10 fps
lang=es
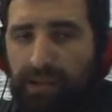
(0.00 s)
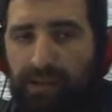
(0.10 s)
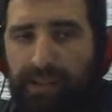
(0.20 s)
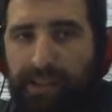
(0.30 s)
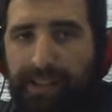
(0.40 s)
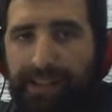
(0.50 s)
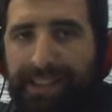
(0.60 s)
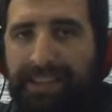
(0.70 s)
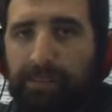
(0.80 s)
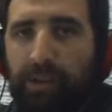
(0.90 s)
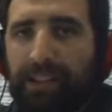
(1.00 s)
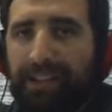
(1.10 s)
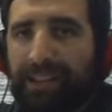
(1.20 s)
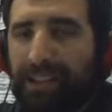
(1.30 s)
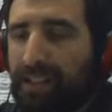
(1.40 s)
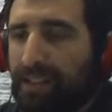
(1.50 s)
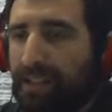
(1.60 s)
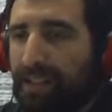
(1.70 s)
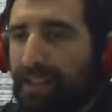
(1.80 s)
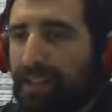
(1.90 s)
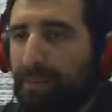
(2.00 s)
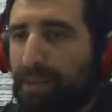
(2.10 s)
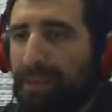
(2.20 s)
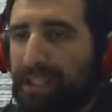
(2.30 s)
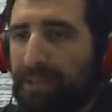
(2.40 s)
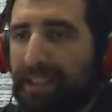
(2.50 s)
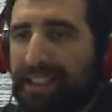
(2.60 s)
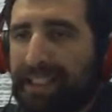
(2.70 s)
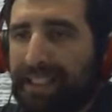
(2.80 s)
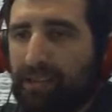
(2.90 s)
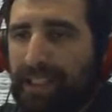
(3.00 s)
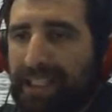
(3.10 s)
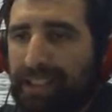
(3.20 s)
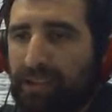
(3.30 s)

eh, exponentes de, primer nivel del canotaje?